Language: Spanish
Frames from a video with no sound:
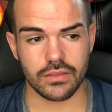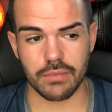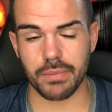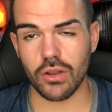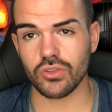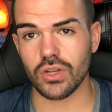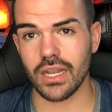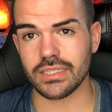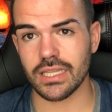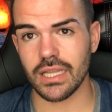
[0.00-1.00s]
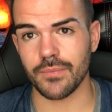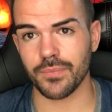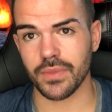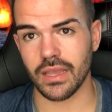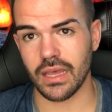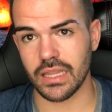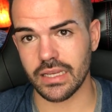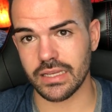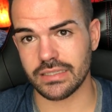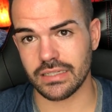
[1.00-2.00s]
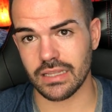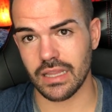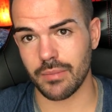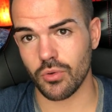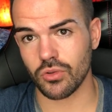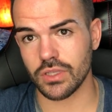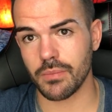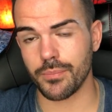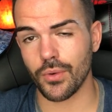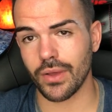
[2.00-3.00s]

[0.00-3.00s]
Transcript: Tip para controlar la ansiedad, hacer ingestas cada poco tiempo,